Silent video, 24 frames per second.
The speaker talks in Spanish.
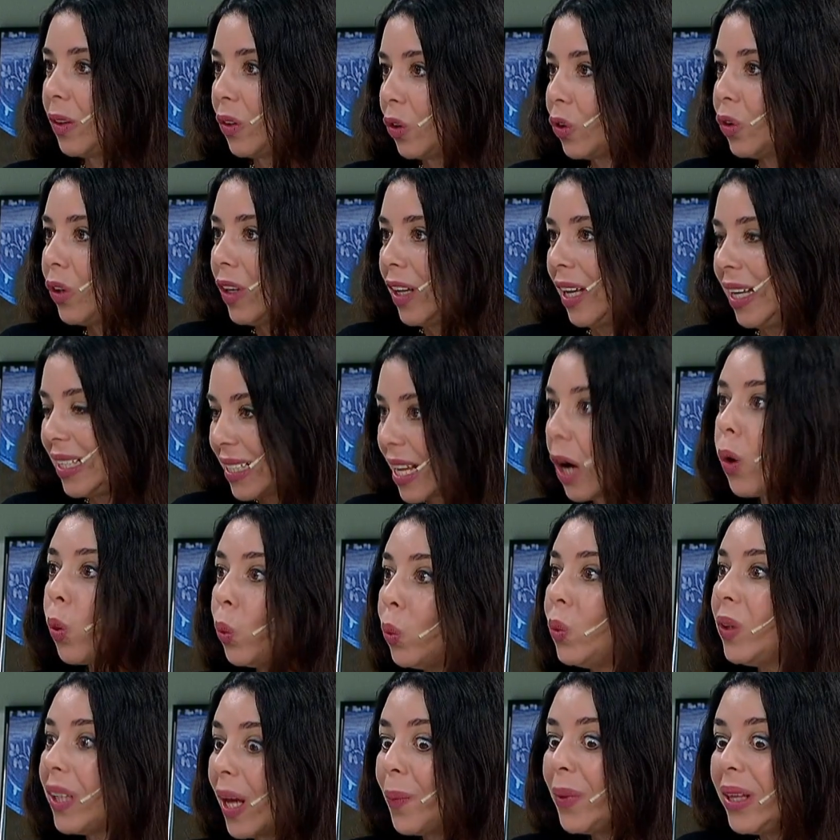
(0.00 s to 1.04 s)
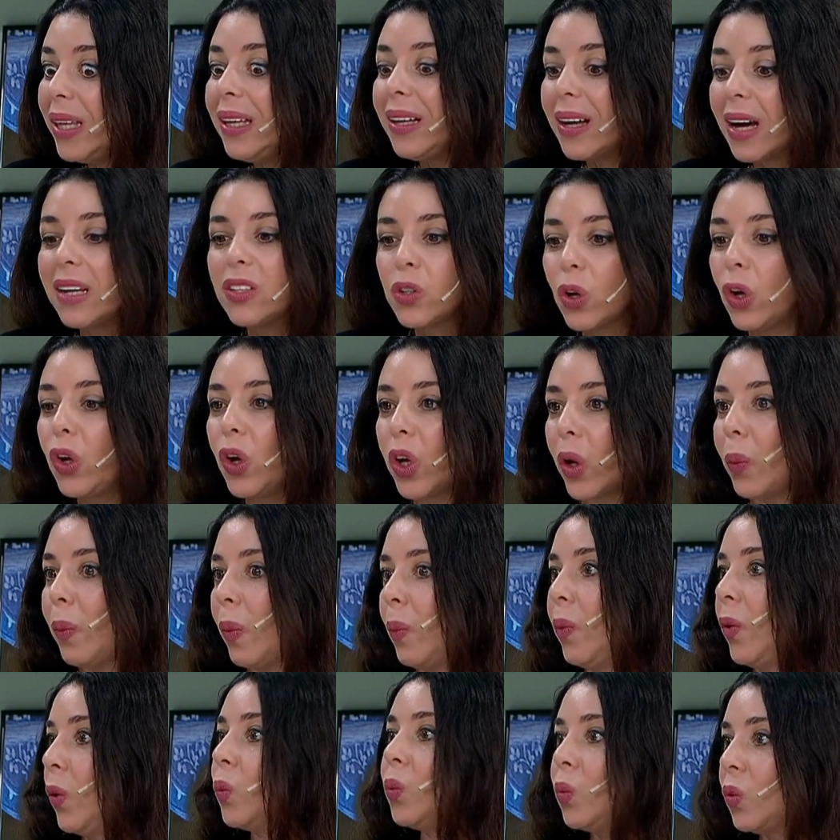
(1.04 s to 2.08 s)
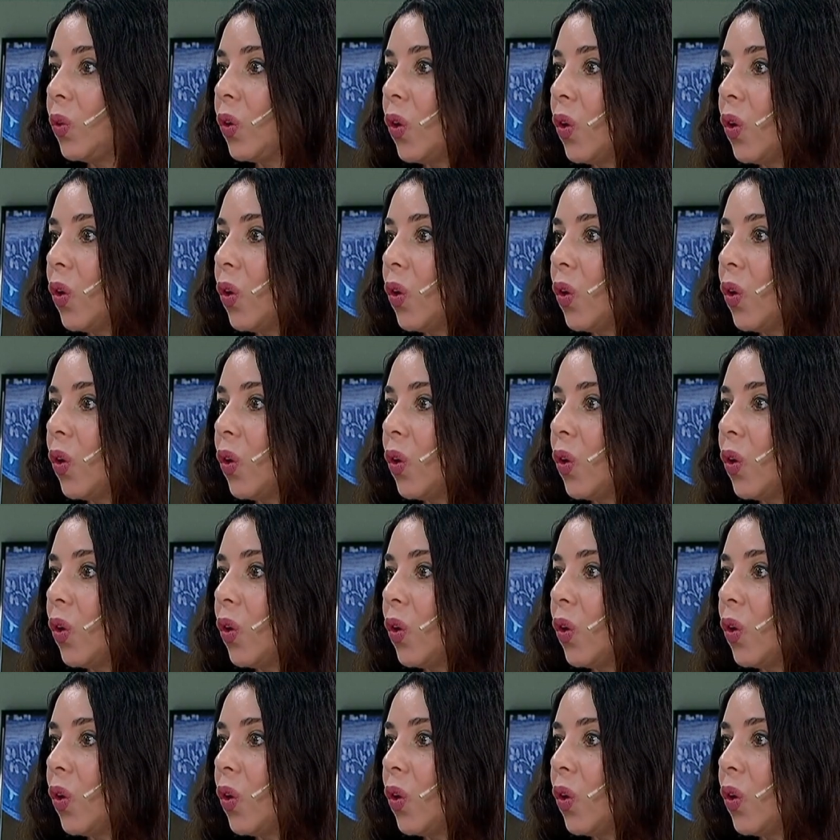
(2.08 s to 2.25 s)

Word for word: Esa junta médica, eso es lo que me pregunto.